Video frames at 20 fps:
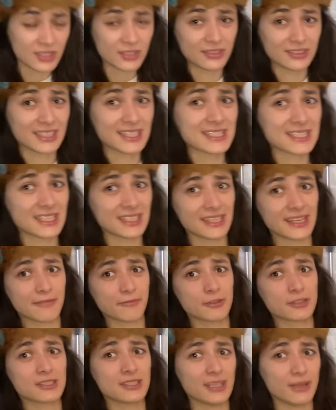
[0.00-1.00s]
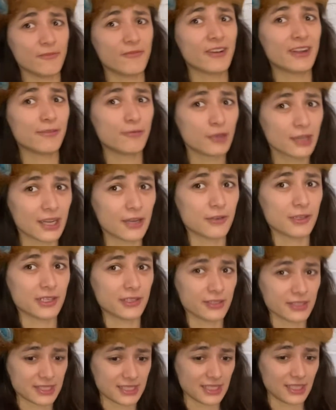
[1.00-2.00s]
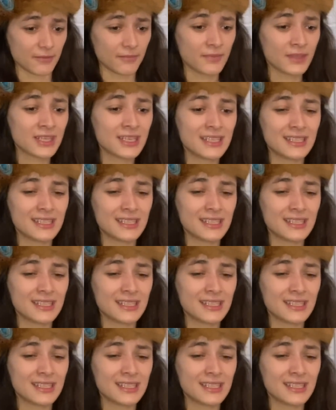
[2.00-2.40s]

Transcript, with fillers: Und ganz ähnlich wird es in dem Fall wohl auch aussehen.